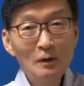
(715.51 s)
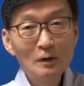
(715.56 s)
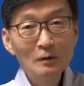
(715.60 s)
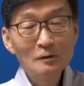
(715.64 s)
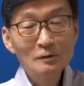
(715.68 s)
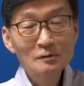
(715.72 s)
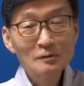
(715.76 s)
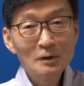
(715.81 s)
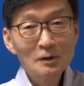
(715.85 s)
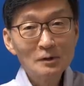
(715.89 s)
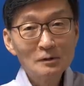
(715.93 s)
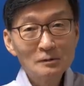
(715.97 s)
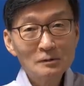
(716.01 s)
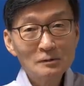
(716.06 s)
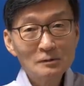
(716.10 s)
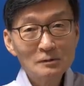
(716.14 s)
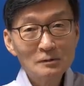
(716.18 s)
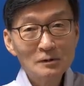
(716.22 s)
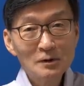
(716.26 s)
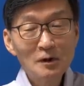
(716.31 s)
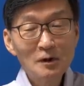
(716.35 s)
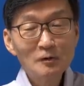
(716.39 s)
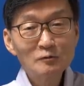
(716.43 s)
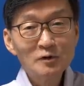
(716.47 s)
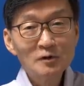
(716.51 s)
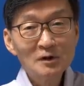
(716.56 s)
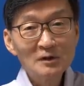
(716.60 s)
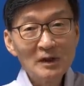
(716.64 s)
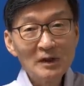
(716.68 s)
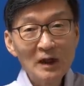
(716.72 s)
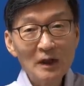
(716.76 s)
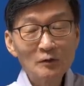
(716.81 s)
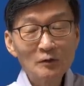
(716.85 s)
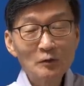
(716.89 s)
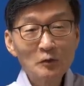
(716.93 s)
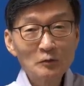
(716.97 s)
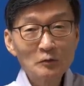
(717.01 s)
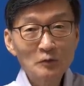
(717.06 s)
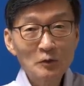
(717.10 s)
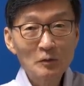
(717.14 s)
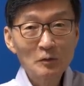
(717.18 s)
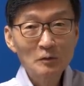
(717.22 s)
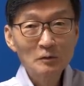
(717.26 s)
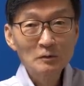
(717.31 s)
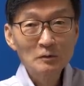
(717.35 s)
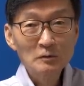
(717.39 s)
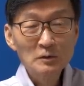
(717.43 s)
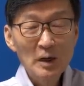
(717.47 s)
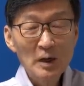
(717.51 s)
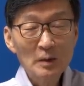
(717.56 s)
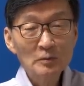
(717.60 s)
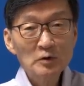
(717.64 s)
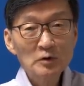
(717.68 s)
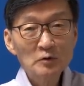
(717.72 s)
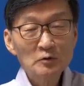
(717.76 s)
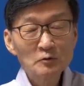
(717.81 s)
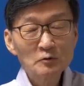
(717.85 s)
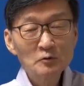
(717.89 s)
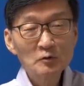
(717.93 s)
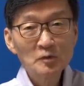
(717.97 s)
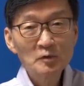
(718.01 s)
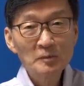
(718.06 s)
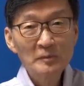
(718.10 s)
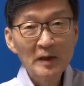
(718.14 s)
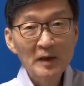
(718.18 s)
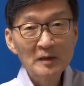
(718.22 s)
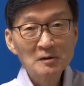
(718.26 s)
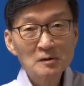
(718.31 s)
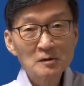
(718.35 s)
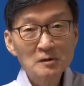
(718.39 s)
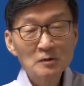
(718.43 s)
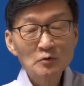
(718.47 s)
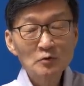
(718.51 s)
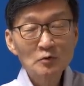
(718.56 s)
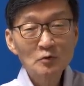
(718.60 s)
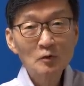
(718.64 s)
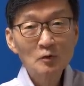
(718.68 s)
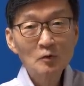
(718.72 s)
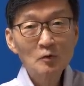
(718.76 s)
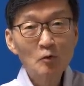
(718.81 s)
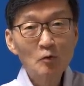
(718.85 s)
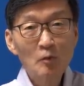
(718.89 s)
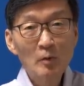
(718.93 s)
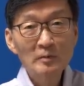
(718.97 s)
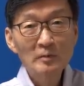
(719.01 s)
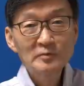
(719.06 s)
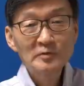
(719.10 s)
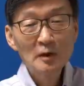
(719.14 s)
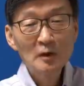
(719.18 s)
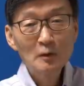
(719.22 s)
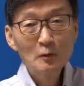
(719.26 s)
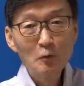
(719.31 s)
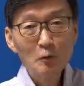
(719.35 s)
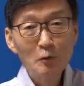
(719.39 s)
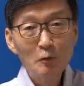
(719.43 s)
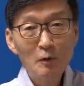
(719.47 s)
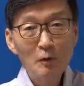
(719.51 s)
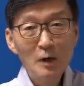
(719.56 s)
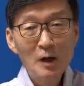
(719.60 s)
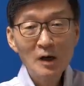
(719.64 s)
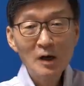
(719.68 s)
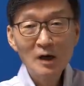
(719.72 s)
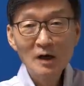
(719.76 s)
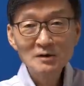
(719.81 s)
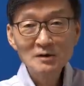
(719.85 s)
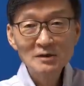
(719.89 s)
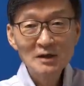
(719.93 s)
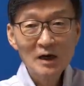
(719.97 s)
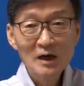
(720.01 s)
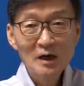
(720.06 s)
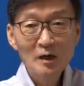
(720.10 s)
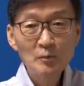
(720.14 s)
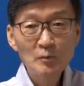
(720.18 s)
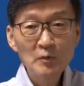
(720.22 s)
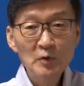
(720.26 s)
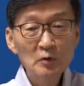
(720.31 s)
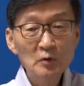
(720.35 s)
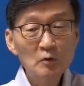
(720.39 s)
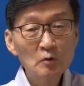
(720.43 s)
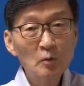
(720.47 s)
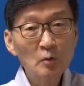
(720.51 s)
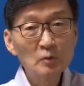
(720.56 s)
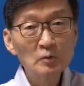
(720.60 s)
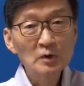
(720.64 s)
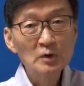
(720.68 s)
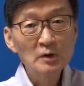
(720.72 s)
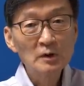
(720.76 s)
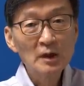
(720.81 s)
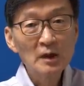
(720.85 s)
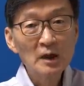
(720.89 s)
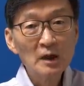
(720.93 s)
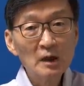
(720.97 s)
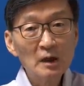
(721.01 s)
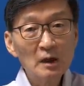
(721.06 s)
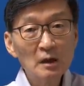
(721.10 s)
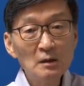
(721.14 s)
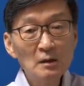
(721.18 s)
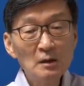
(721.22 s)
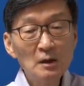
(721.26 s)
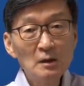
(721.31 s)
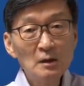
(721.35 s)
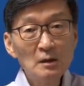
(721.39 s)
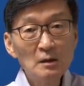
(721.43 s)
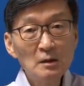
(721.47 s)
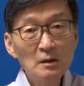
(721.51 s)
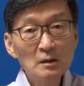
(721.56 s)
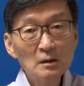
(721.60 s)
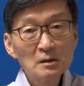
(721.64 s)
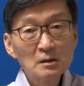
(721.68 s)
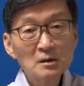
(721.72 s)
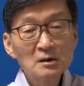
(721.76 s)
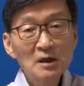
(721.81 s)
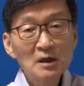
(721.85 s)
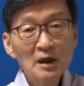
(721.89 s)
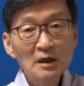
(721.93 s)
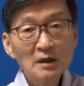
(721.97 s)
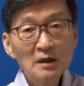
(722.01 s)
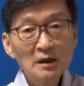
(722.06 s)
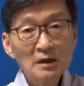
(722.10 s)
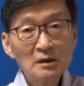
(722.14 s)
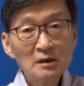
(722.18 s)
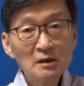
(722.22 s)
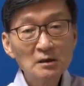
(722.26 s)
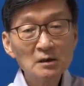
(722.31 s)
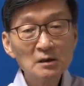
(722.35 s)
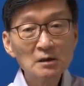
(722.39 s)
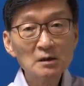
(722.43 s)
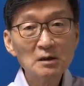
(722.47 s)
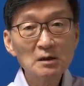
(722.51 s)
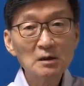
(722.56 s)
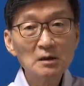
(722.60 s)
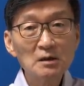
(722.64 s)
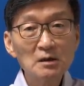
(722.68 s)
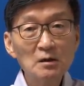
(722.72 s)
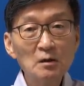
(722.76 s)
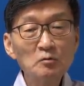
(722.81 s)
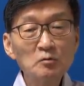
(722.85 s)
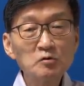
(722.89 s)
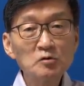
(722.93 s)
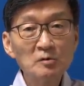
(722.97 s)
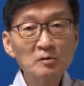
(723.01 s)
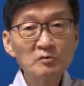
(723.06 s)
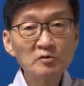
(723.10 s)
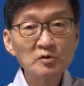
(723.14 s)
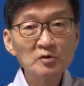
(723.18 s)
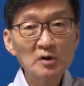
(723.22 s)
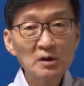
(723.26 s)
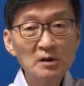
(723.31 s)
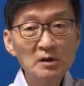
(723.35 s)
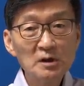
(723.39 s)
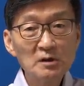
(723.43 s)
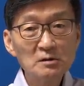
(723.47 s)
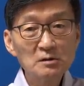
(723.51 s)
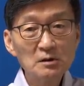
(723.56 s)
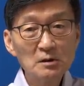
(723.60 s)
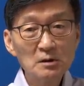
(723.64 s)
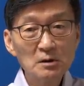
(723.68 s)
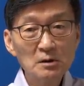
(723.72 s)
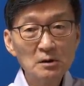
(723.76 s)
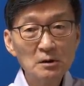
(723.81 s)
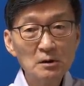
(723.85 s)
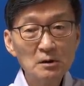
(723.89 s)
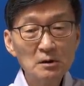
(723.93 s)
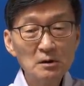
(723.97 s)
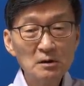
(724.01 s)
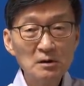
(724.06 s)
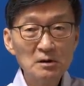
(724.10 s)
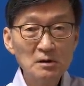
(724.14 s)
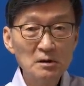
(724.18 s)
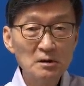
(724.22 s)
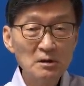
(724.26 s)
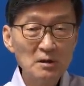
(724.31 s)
근데 그 일국의 대통령으로서 아무리 중국이 백신 중거는 고맙지만 공항까지 나갈 필요는 없는데 그간에 이런 이 영토 분쟁에 대해서 이, 이,